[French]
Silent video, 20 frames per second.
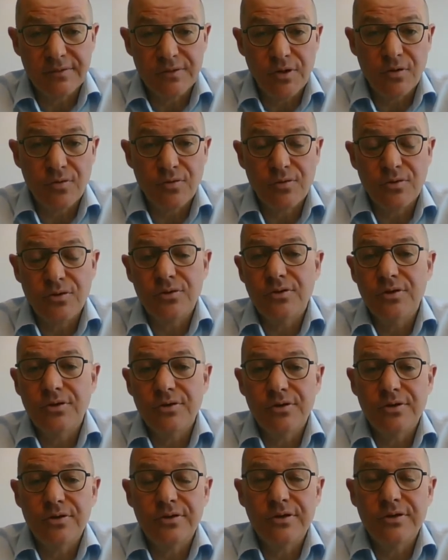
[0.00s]
Donc,
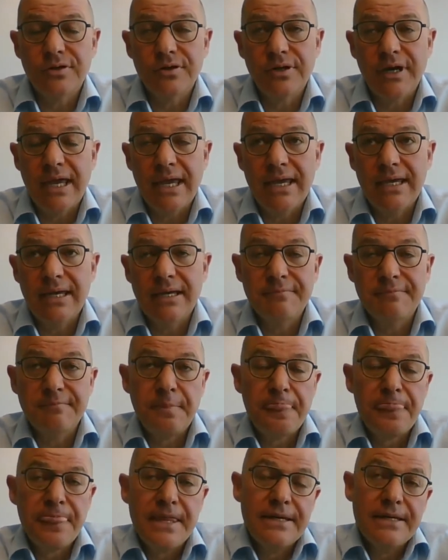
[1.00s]
euh, et
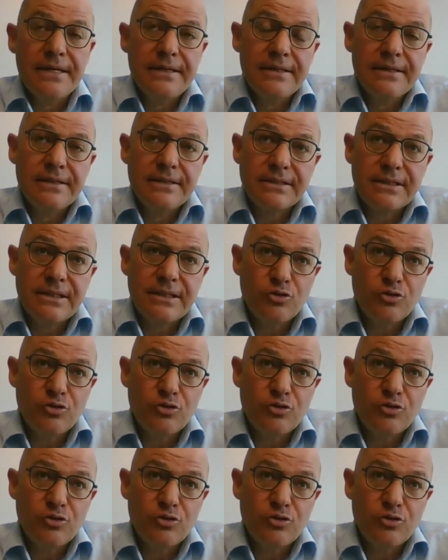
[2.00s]
ce